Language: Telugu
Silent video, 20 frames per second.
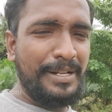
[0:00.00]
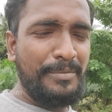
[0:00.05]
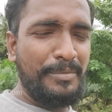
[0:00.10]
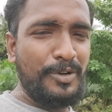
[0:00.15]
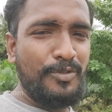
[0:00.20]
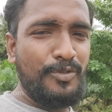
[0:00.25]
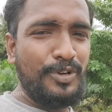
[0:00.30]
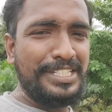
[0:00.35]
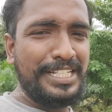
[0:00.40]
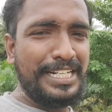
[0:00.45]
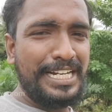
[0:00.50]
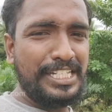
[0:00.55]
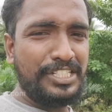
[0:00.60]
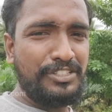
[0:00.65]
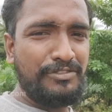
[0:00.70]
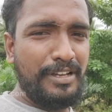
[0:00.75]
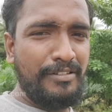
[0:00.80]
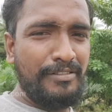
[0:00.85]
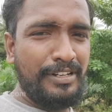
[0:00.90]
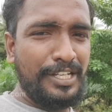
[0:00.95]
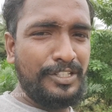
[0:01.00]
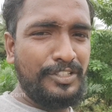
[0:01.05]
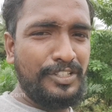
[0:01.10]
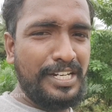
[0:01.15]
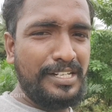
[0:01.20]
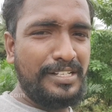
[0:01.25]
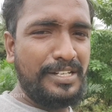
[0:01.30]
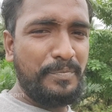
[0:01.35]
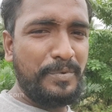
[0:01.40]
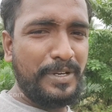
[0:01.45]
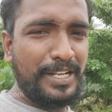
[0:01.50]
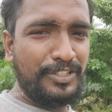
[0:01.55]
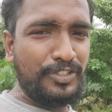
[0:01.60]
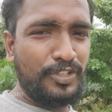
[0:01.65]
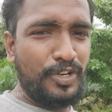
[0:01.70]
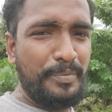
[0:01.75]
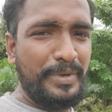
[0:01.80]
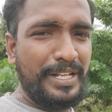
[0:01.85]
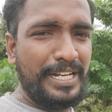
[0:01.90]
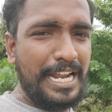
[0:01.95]
మీకు వచ్చిన నష్టం ఏమీ లేదు ఎట్టి
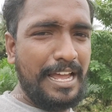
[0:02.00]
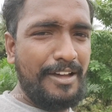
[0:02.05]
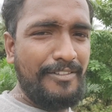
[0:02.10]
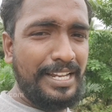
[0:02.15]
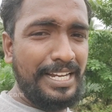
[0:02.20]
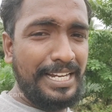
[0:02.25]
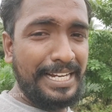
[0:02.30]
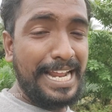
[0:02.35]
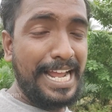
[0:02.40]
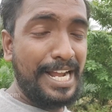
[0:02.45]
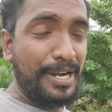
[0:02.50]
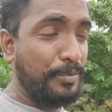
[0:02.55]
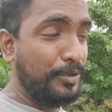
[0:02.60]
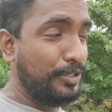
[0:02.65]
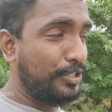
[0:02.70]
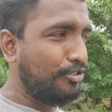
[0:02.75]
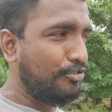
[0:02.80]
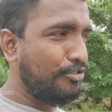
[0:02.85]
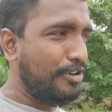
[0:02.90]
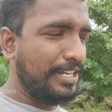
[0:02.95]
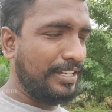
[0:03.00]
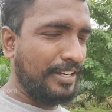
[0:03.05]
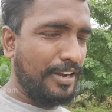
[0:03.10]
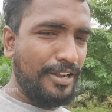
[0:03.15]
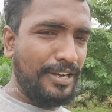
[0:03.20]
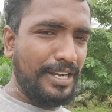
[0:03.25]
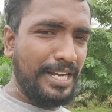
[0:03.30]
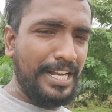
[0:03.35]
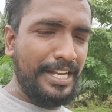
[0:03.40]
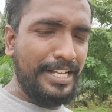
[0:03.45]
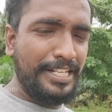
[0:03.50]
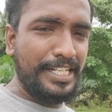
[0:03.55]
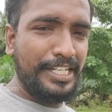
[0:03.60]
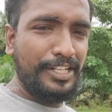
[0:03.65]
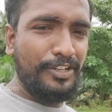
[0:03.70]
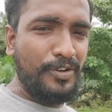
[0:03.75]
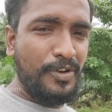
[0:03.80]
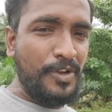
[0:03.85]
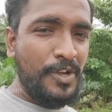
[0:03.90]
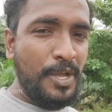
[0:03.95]
పరిస్థితుల్లో మీరు రావాలి రాకపోతే డ్వాక్రా ఆన్లైన్లు
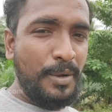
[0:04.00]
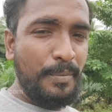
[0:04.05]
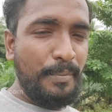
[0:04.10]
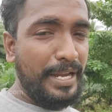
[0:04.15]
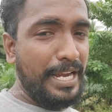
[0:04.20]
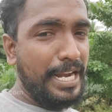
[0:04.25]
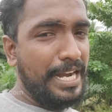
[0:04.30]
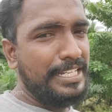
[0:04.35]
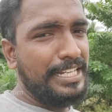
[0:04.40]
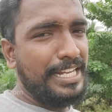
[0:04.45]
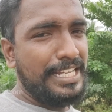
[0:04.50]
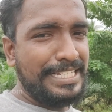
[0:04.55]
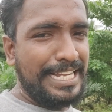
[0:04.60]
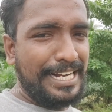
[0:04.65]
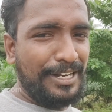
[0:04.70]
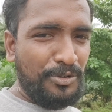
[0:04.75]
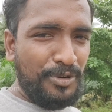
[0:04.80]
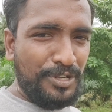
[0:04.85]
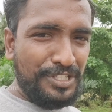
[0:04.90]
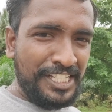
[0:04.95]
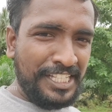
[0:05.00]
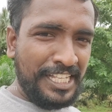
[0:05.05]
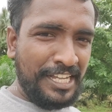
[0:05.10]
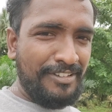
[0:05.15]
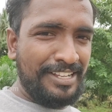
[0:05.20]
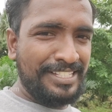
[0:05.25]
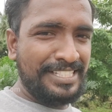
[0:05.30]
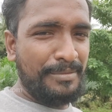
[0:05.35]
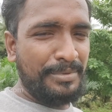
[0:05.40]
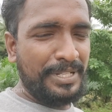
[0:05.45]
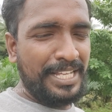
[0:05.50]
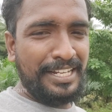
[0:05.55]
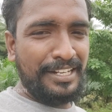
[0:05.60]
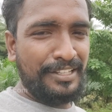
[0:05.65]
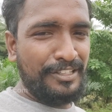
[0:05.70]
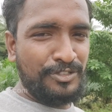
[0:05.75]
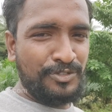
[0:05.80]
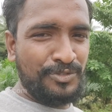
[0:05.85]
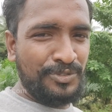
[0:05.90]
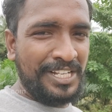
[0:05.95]
చేయం మీ అటెండెన్స్ అక్కడికి వచ్చిన తర్వాత సభ
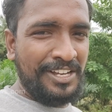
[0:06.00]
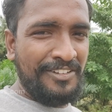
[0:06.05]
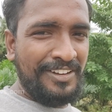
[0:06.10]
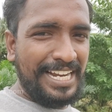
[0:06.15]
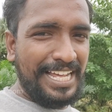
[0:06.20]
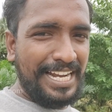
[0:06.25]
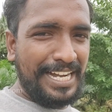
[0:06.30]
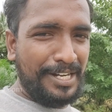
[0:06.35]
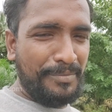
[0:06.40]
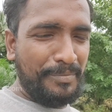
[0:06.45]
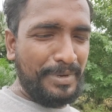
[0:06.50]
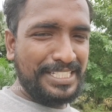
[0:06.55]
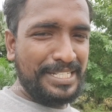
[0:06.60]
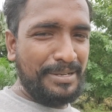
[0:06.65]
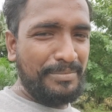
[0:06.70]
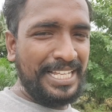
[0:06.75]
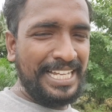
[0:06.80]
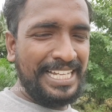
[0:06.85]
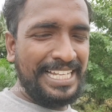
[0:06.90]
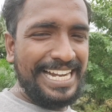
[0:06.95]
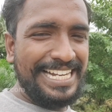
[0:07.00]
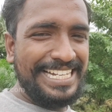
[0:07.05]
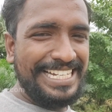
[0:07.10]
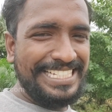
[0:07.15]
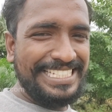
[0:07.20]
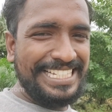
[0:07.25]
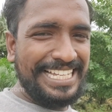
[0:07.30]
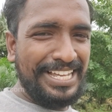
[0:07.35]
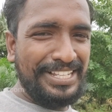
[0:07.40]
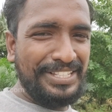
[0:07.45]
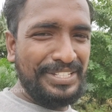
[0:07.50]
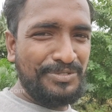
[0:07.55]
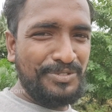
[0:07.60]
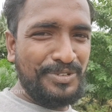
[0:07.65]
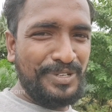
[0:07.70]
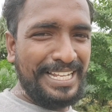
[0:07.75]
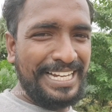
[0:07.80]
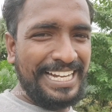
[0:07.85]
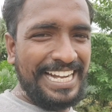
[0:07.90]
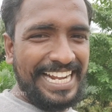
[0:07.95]
దగ్గర తీసుకుంటాం అన్నారంట మరి సభ దగ్గర అట్నేసి ఎలా
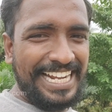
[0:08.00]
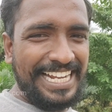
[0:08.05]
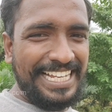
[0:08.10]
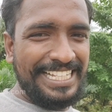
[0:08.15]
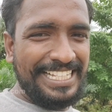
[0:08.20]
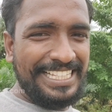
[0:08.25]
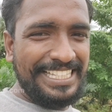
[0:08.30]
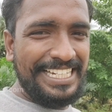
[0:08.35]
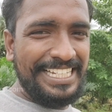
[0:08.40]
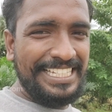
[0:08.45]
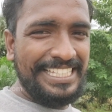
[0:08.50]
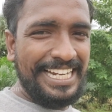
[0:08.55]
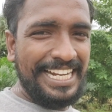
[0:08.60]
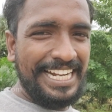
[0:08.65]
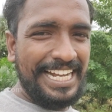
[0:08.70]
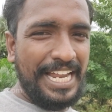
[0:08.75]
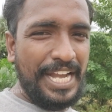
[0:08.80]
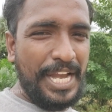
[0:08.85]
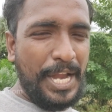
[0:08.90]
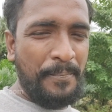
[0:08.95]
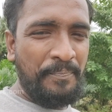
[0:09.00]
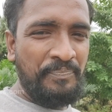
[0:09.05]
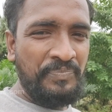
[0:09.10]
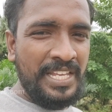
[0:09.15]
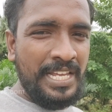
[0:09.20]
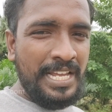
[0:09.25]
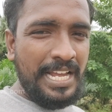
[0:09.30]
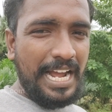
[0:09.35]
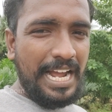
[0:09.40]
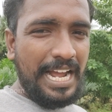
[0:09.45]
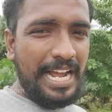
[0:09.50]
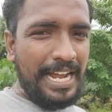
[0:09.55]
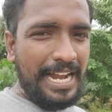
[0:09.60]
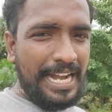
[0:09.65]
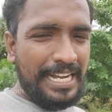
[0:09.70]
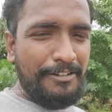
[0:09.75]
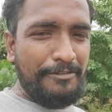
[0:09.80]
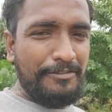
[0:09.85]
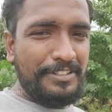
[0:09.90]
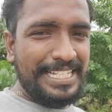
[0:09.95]
తీసుకుంటారు నాకైతే తెలియదులే కానీ
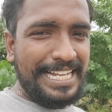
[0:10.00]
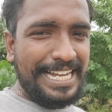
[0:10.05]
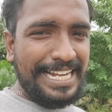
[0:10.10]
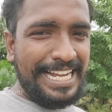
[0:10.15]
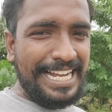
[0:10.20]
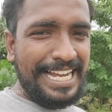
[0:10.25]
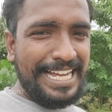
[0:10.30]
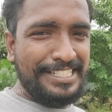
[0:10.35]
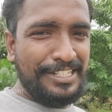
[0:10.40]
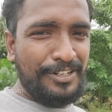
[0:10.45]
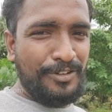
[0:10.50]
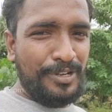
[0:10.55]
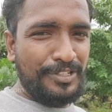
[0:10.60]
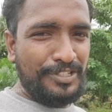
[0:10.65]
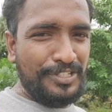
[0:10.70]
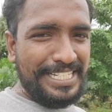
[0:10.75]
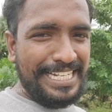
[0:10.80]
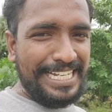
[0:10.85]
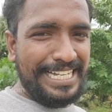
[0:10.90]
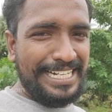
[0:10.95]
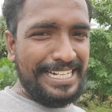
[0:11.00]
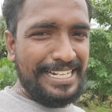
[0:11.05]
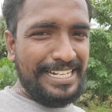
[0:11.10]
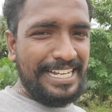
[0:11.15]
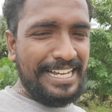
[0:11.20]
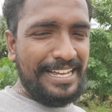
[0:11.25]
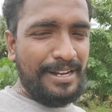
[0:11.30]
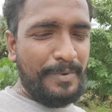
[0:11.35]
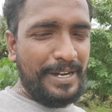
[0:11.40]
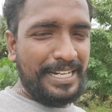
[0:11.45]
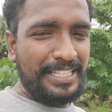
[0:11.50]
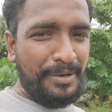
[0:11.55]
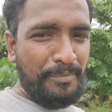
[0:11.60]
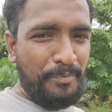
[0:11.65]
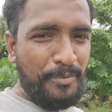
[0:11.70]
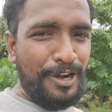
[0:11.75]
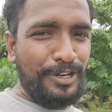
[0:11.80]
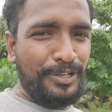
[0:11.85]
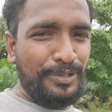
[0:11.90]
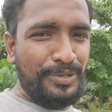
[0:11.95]
అంటే విశాఖ గర్జన కోసం జగన్ రెడ్డి గారు పడుతున్న
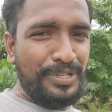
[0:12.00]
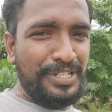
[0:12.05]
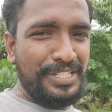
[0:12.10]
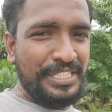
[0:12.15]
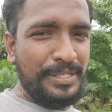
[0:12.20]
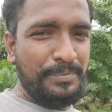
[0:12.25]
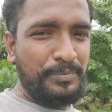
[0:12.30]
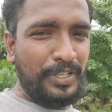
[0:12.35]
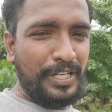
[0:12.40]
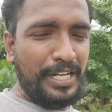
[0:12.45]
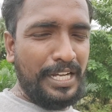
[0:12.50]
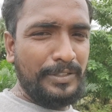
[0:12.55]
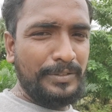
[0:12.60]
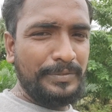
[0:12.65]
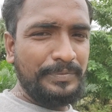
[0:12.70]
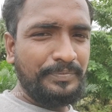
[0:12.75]
పాటల గురించి చెప్తున్నాను